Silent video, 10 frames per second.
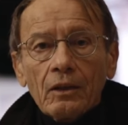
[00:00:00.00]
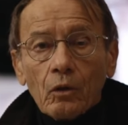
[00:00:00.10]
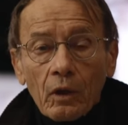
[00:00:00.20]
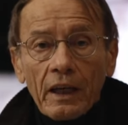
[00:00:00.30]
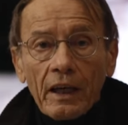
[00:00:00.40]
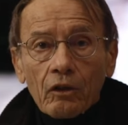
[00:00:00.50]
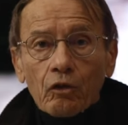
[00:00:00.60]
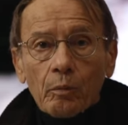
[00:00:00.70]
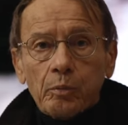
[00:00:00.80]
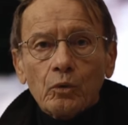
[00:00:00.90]
Non a
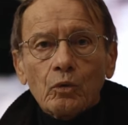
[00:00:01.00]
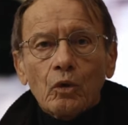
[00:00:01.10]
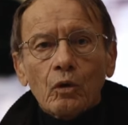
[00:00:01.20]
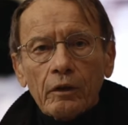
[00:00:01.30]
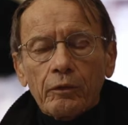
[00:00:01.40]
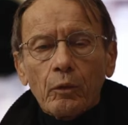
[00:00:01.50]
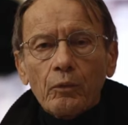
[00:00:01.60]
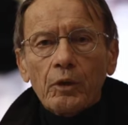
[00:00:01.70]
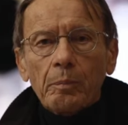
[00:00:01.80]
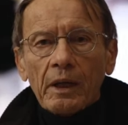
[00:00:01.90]
caso appunto le
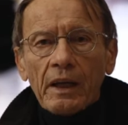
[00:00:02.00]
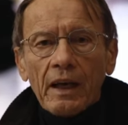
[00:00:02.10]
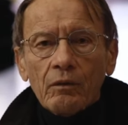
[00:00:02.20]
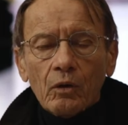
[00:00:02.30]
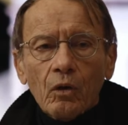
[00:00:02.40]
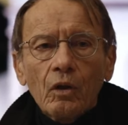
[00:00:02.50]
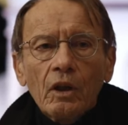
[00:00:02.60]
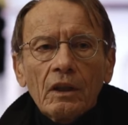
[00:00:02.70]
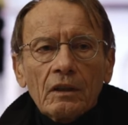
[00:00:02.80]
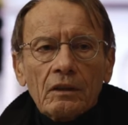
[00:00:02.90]
fonti parlavano
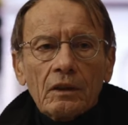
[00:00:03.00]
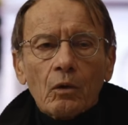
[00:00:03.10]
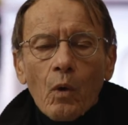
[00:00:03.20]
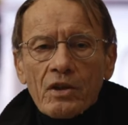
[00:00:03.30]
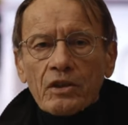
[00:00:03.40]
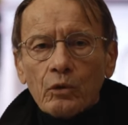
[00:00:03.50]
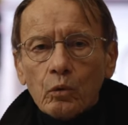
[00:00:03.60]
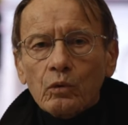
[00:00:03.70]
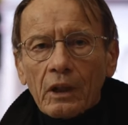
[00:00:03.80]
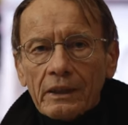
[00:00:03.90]
di quasi
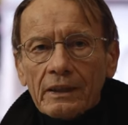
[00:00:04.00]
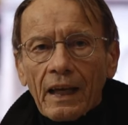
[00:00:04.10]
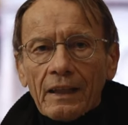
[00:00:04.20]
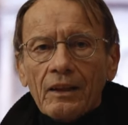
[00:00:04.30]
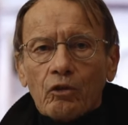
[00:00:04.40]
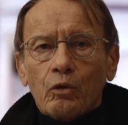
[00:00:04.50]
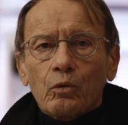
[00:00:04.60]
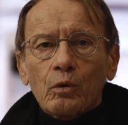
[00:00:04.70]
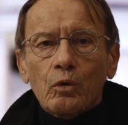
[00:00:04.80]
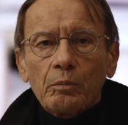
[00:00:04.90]
tutta l'Italia
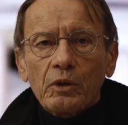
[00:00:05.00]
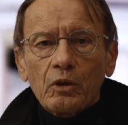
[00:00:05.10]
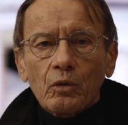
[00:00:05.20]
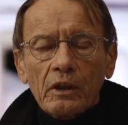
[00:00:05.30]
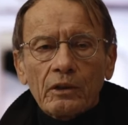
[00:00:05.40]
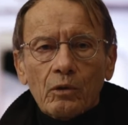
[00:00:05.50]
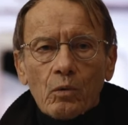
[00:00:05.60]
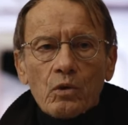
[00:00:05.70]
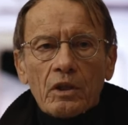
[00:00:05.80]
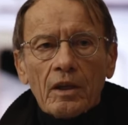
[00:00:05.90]
sotto il dominio degli
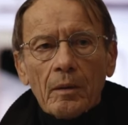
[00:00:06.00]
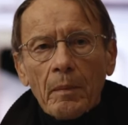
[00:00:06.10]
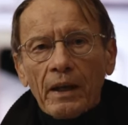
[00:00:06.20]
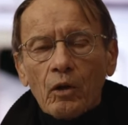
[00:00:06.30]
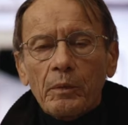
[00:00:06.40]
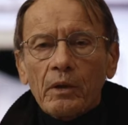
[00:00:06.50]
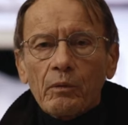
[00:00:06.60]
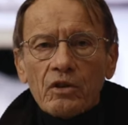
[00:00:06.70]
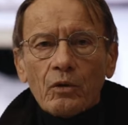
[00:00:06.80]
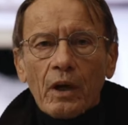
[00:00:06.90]
Etruschi e mai come in in
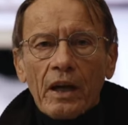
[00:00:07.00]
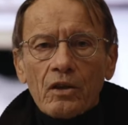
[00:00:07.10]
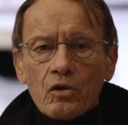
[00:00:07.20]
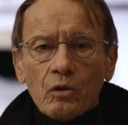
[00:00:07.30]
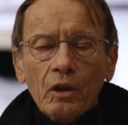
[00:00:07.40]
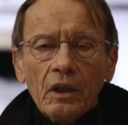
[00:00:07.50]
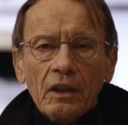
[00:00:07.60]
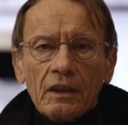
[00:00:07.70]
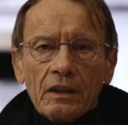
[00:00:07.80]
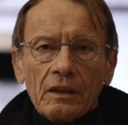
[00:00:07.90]
questo caso
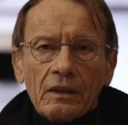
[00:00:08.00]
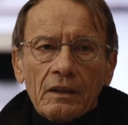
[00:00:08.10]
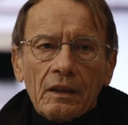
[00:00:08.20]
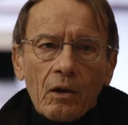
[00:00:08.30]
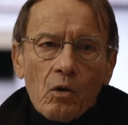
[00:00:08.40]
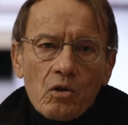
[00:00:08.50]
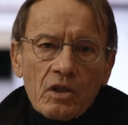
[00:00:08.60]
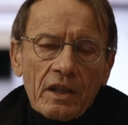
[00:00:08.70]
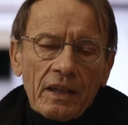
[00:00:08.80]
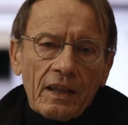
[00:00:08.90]
eh, la
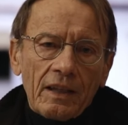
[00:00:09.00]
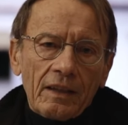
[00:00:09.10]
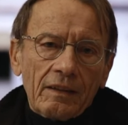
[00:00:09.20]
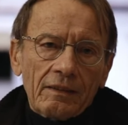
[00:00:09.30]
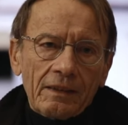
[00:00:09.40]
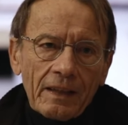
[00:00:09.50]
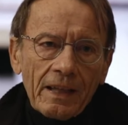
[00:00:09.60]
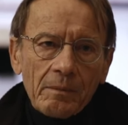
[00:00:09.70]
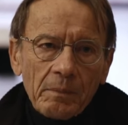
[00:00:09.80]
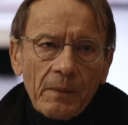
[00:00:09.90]
cosa è
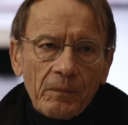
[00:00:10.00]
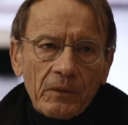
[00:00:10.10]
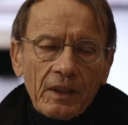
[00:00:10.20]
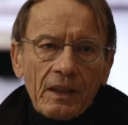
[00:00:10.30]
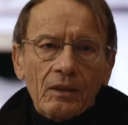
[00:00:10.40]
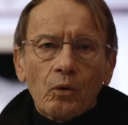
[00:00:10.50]
realmente